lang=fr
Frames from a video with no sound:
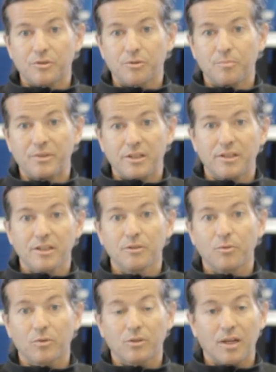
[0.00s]
pilier,
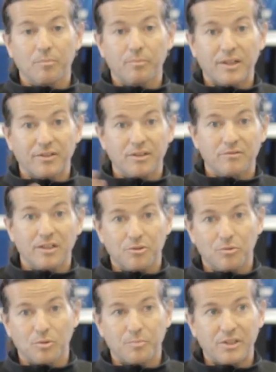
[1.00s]
donc l'impact des vagues
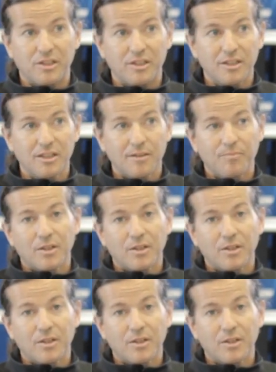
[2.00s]
sur le pilier,